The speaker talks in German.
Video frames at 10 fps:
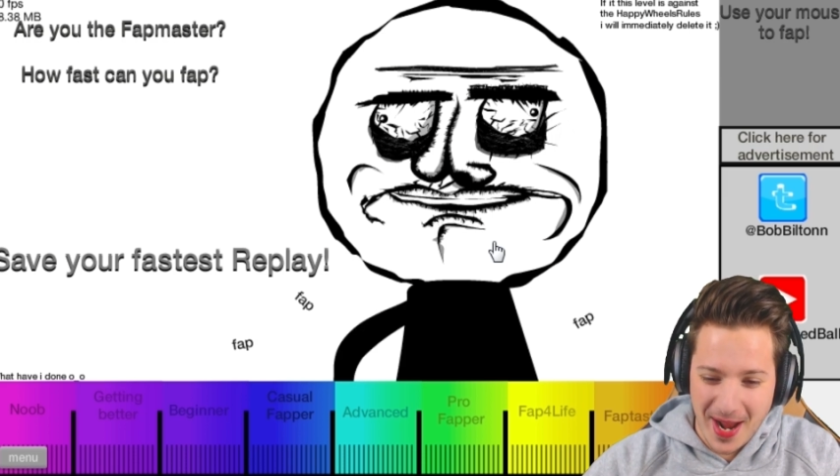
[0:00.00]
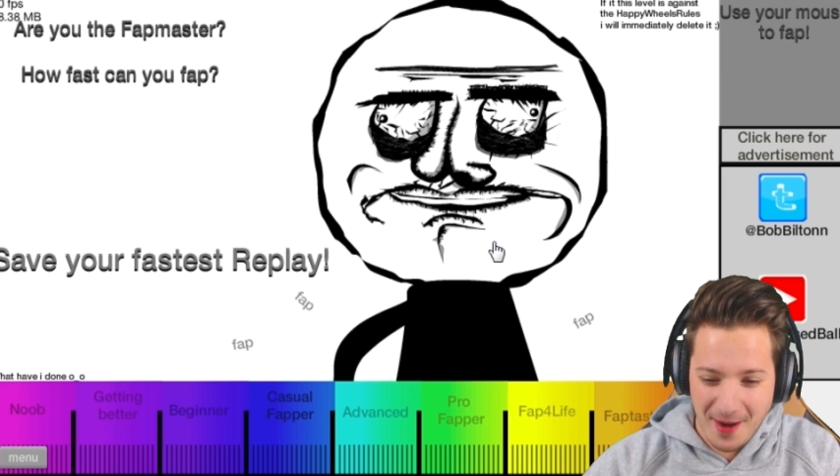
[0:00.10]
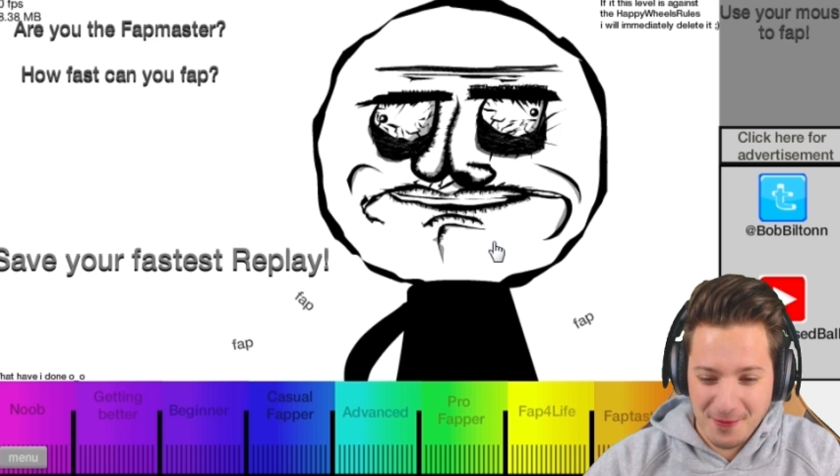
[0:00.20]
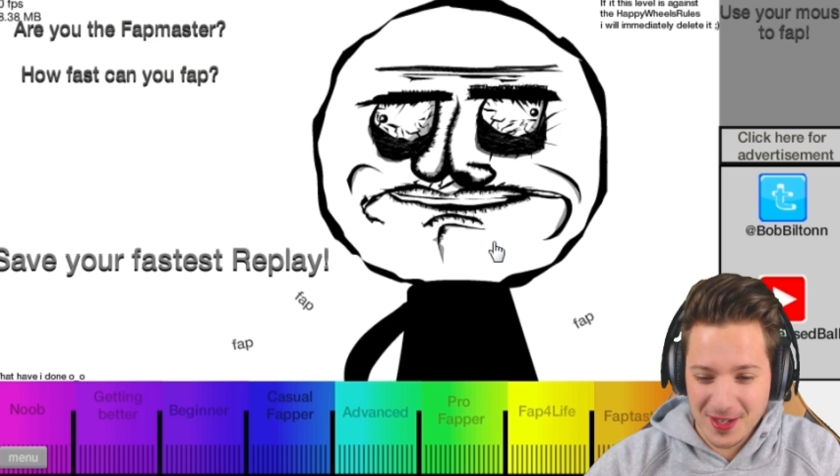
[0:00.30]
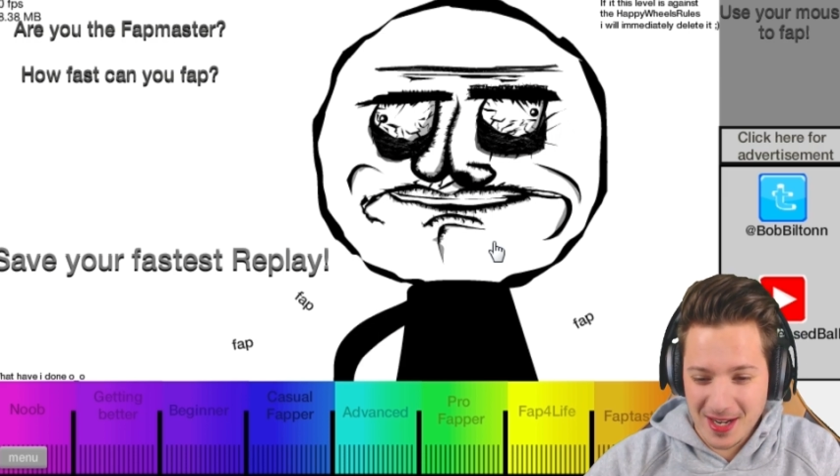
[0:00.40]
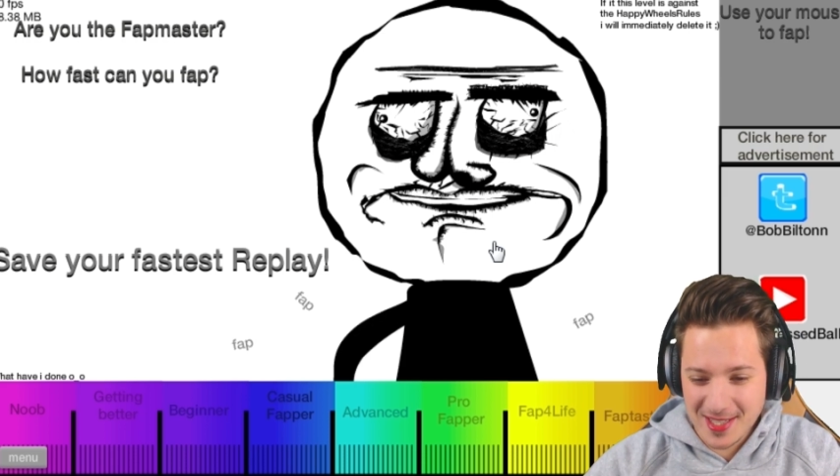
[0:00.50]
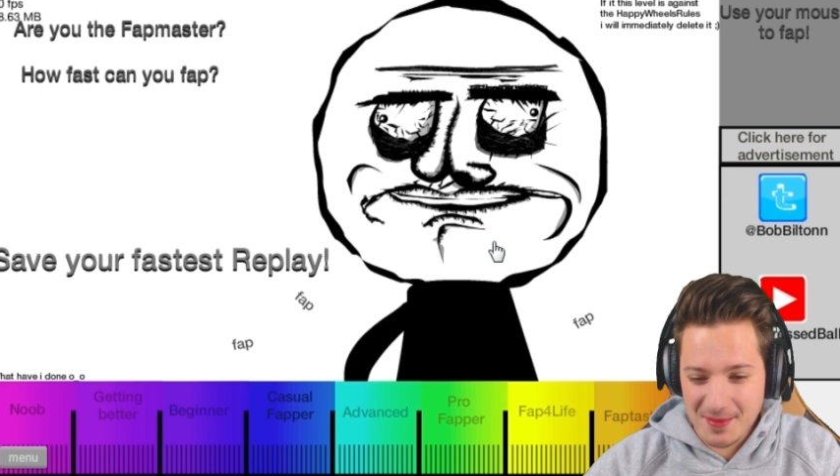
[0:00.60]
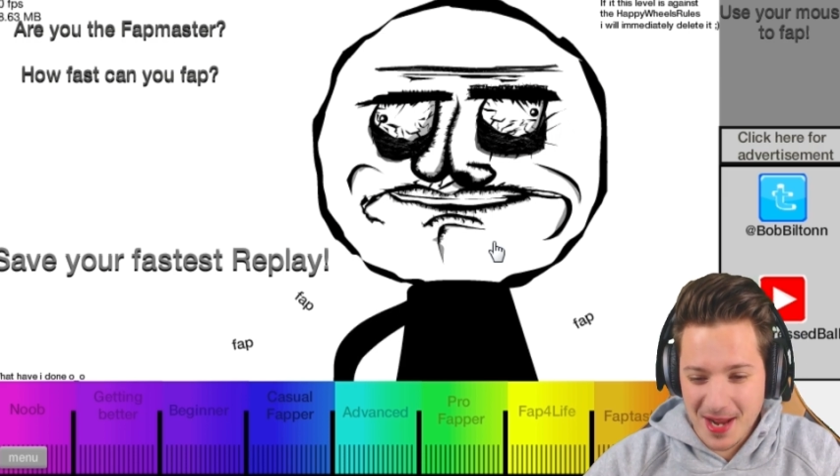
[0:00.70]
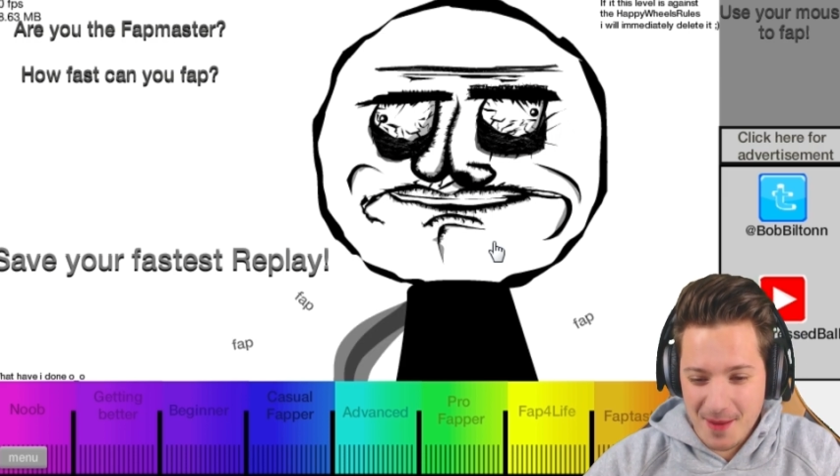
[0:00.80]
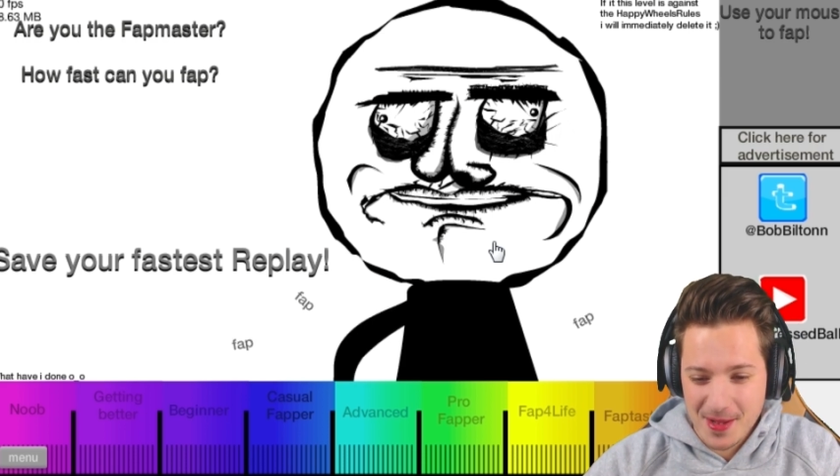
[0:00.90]
meine Hand wird
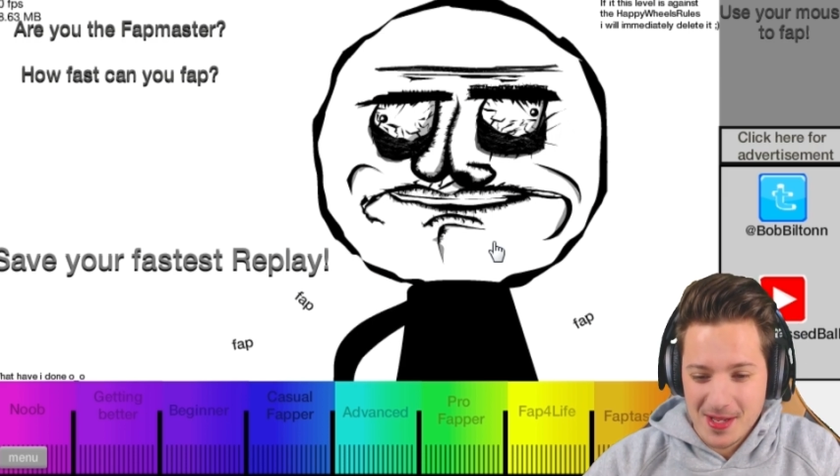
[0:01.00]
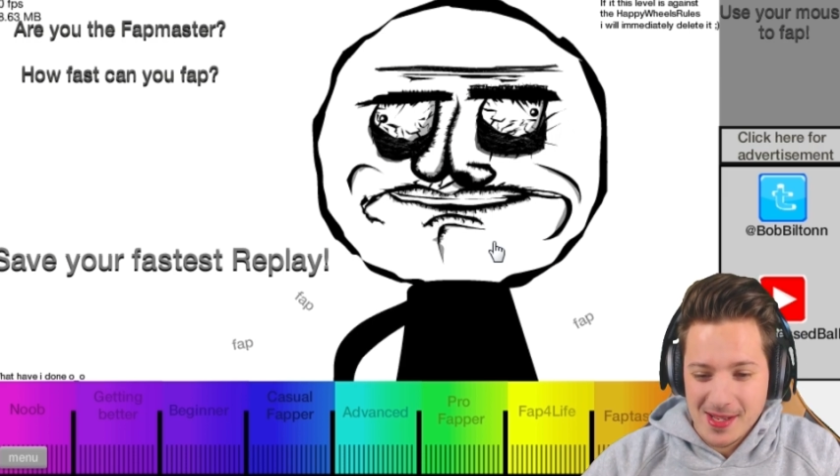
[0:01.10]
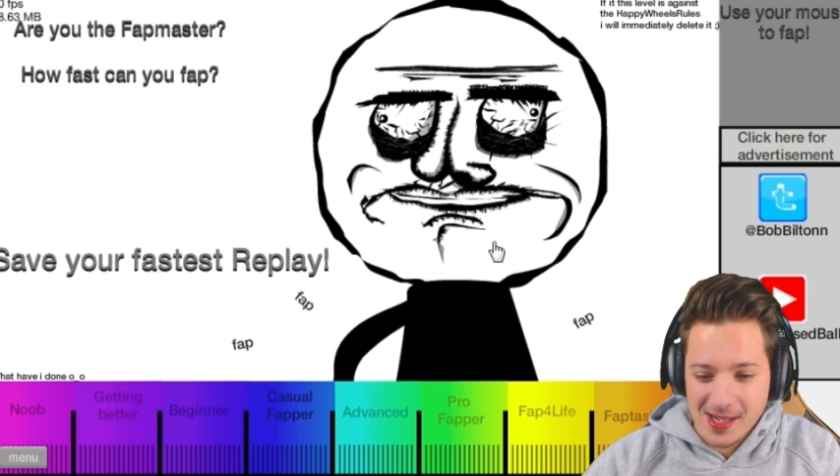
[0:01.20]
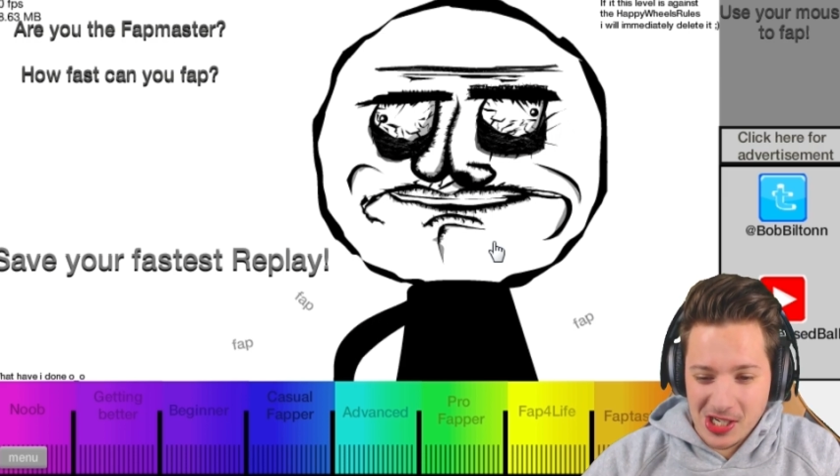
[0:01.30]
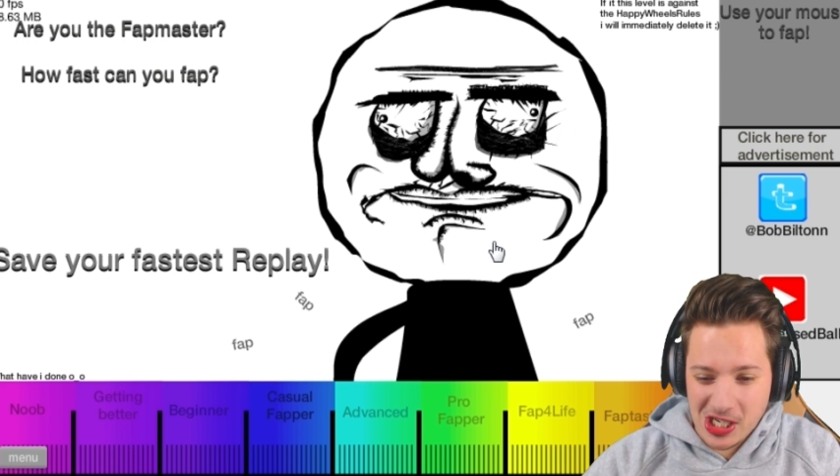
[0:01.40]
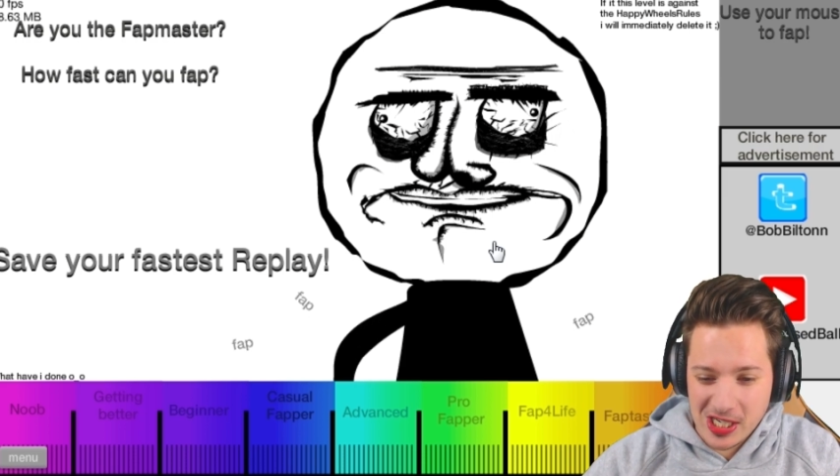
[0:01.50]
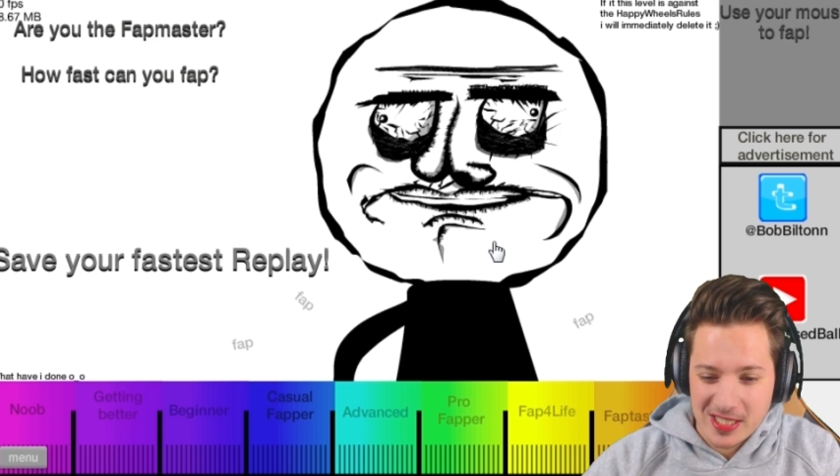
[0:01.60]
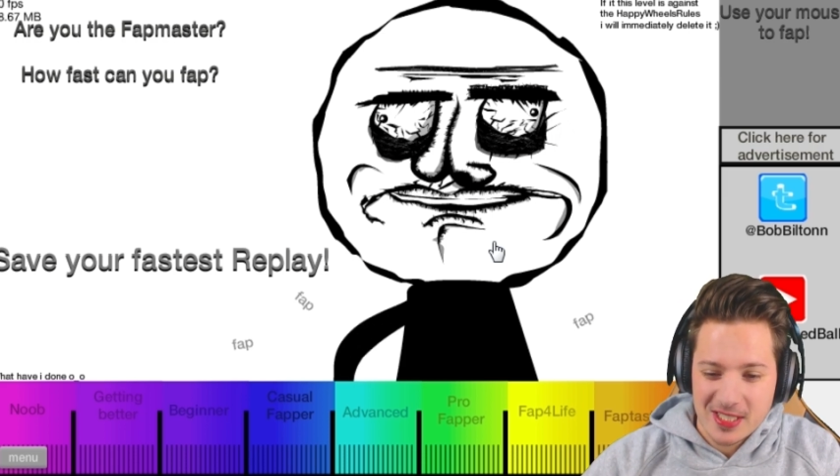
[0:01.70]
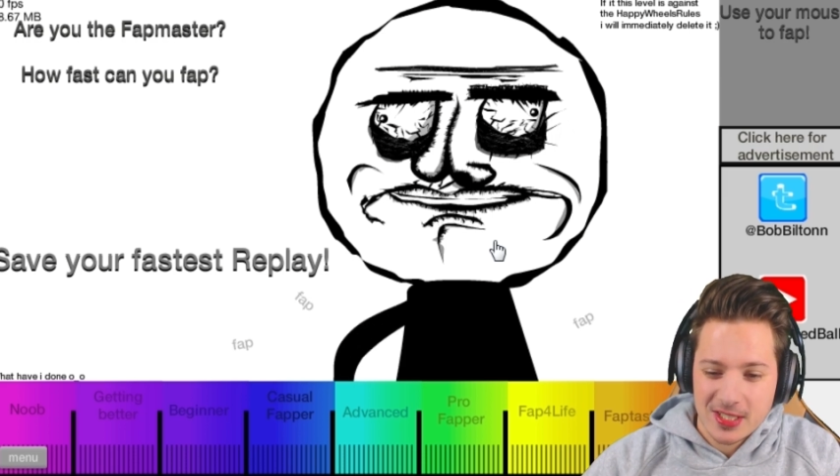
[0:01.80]
langsam lab. Oh.